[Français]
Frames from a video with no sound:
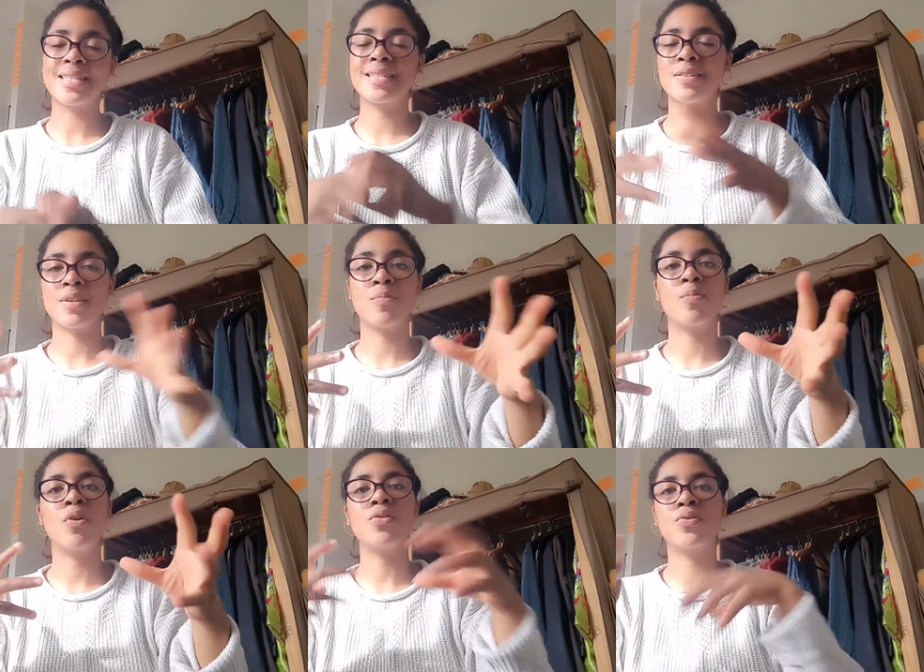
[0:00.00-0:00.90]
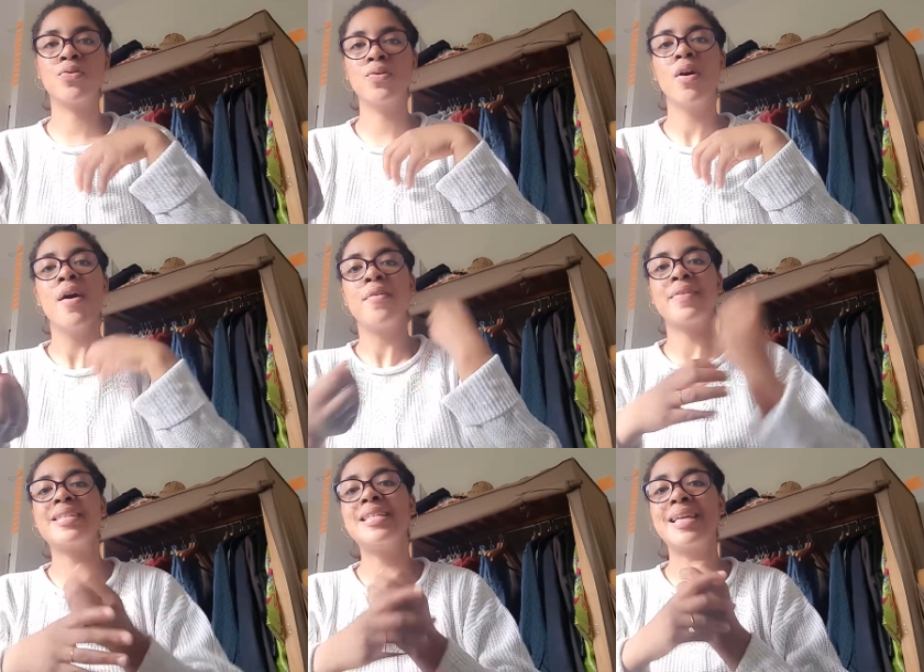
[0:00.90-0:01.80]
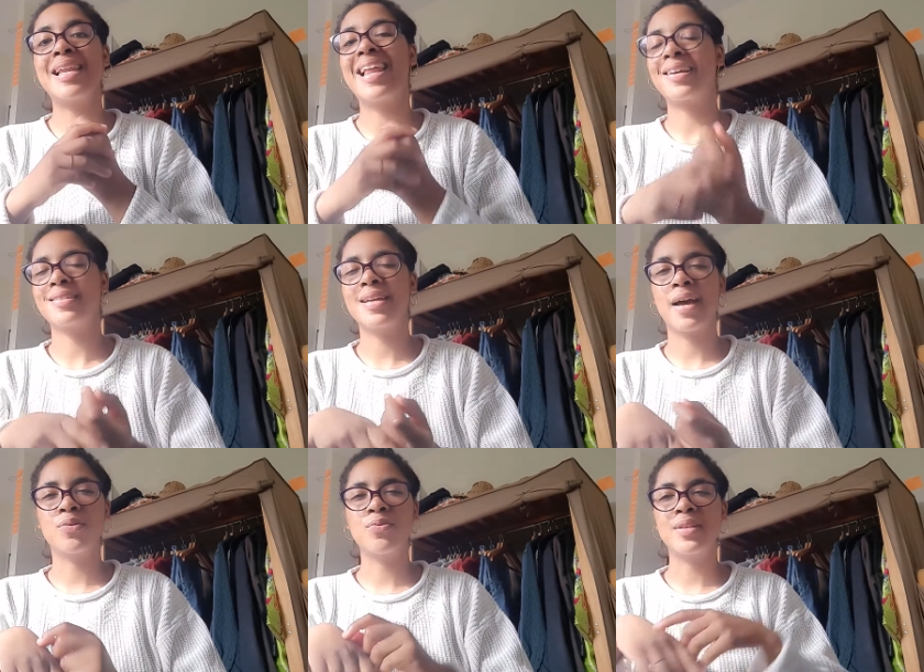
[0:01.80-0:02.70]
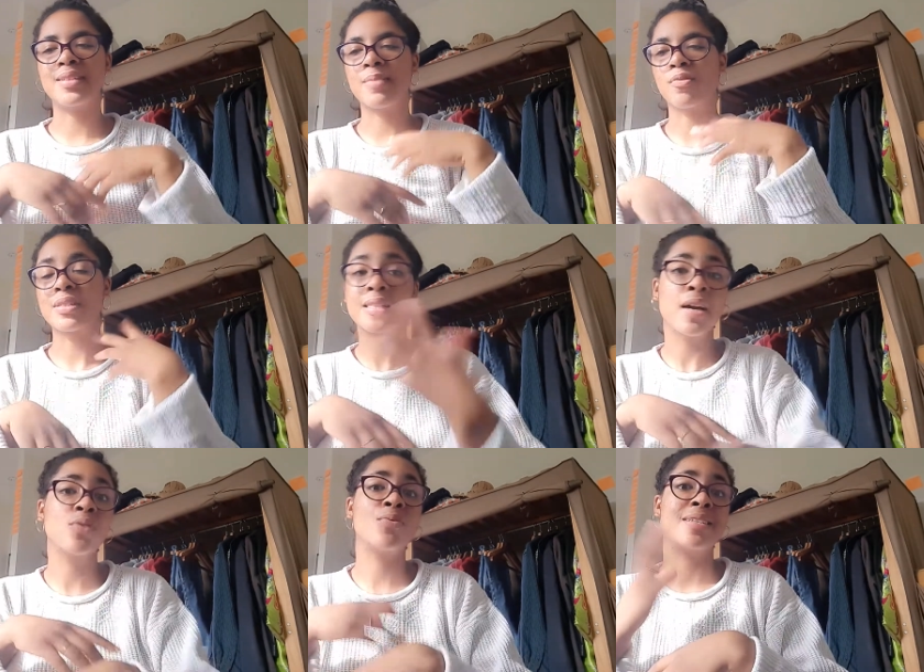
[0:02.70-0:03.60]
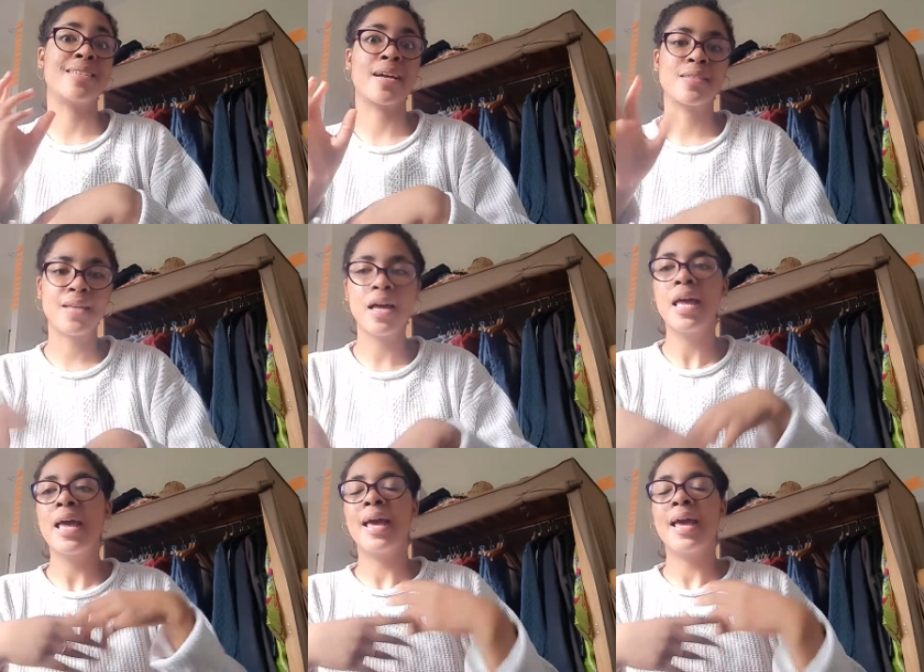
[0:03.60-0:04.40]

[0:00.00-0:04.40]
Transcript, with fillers: c'est simplement de faciliter l'accès à tous les aliments sains, tous les snacks sains,